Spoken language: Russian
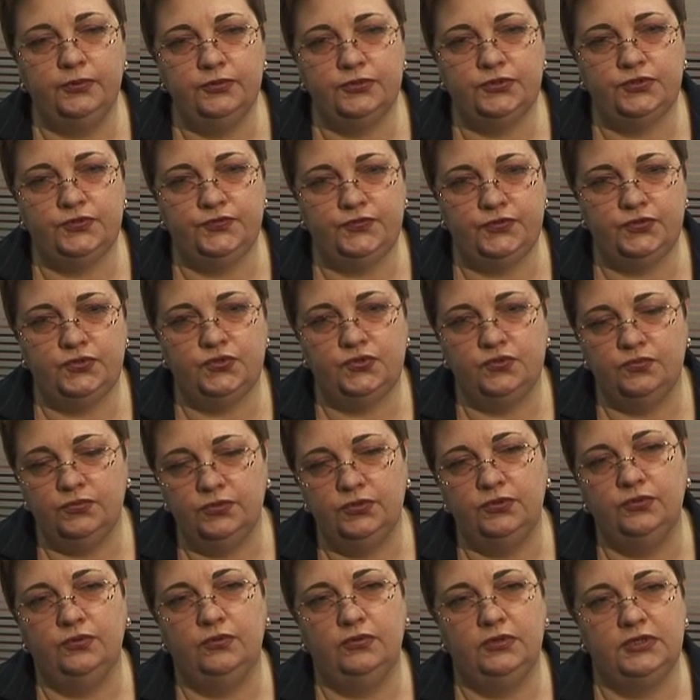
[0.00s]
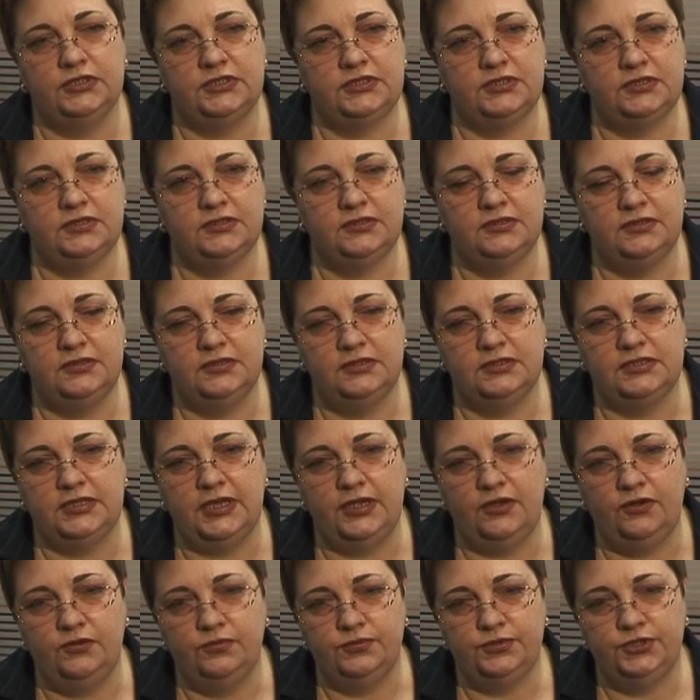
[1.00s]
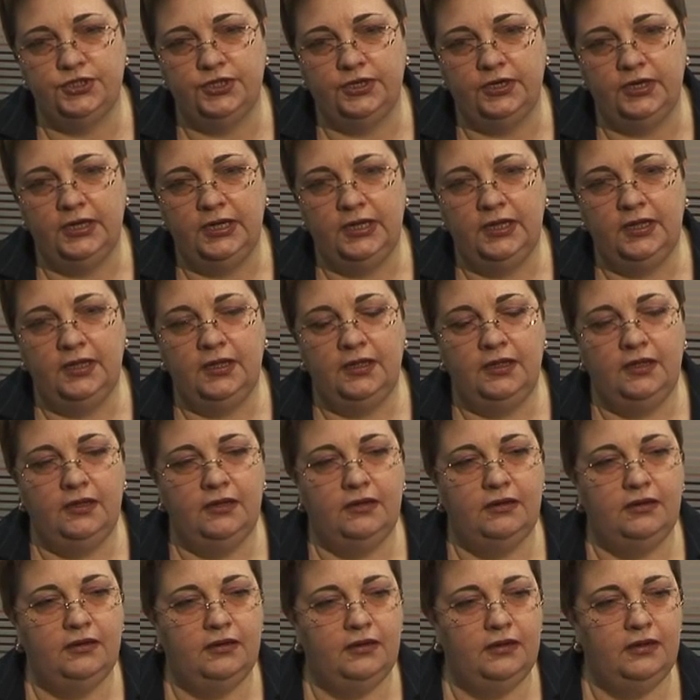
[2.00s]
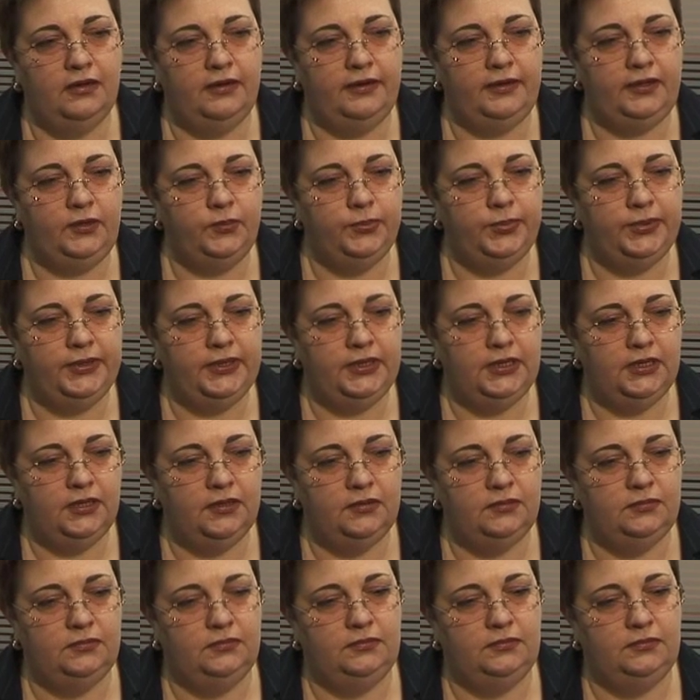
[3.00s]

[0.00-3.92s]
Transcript: полностью всю сумму долга с э, заемщика. А, либо